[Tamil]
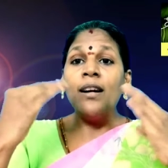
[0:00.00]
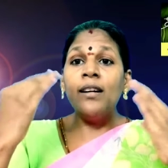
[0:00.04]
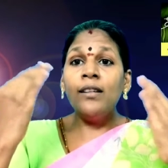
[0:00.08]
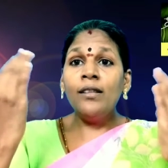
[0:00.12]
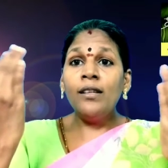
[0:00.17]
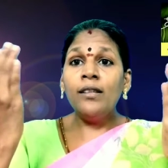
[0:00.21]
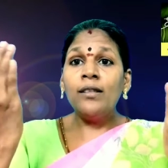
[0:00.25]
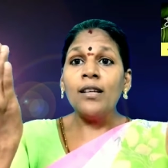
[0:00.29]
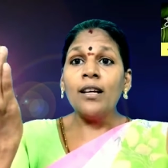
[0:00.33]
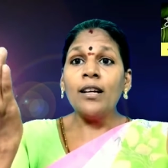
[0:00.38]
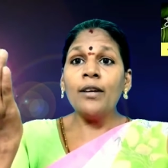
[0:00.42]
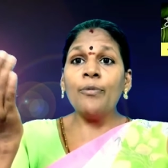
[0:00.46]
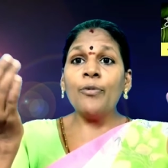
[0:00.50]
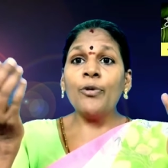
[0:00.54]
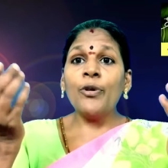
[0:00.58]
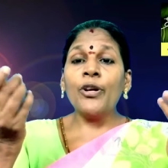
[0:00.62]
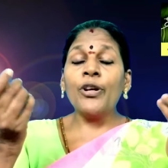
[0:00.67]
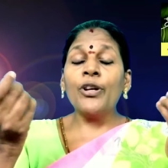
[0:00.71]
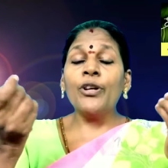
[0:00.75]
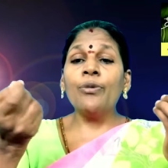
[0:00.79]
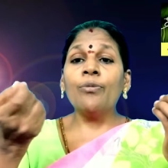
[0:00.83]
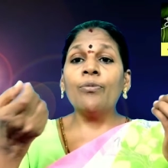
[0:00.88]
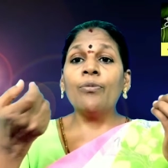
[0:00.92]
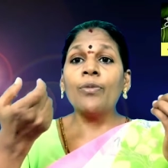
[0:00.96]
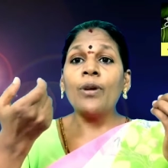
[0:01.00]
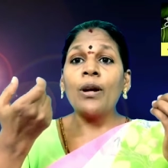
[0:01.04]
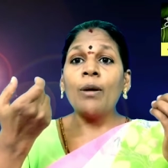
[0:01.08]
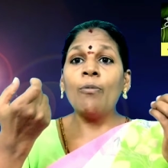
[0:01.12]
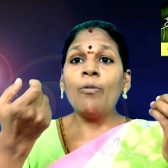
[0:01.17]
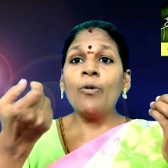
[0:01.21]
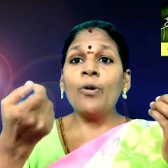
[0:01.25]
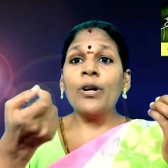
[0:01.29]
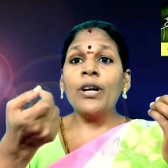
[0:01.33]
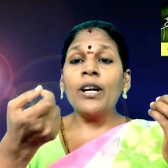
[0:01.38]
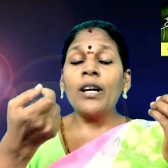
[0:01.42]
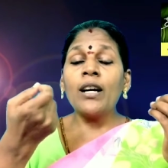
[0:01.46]
அடுத்த தலைமுறைக்கும்
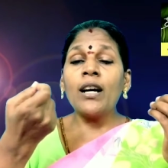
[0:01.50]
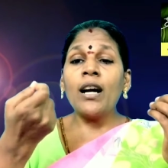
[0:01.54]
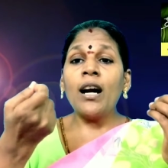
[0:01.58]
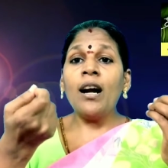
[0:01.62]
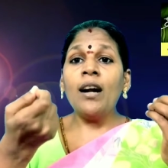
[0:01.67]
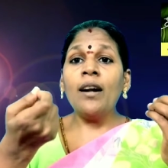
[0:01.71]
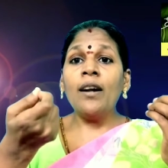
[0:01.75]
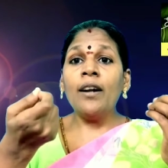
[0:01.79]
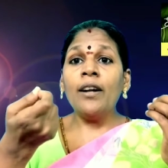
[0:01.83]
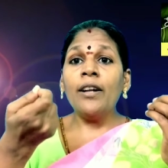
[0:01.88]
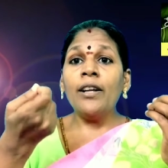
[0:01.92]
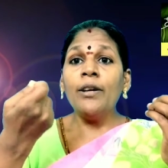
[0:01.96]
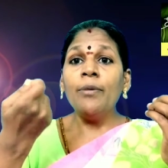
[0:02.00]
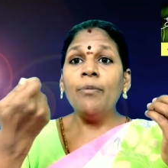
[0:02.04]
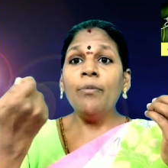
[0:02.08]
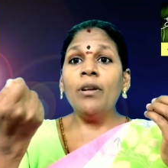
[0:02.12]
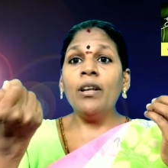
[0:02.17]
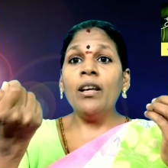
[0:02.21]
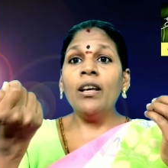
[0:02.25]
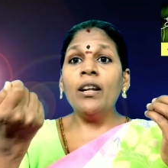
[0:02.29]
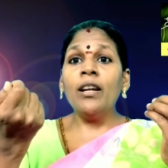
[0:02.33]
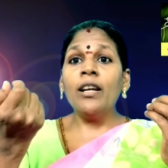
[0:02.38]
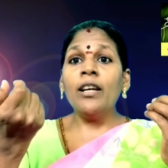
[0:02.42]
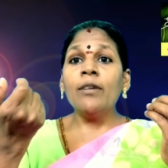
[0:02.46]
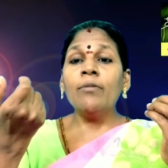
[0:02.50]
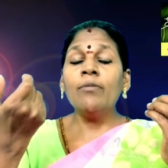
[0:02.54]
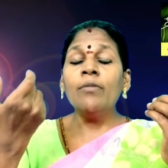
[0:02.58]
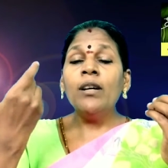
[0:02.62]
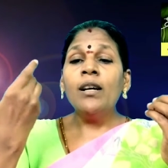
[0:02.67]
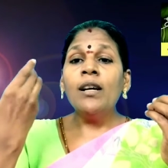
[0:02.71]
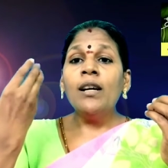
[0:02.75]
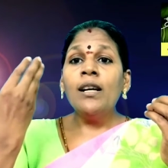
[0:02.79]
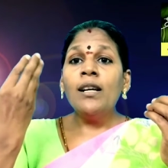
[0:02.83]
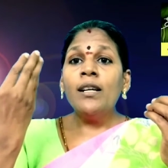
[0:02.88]
நம்முடைய காற்றையும் நீரையும்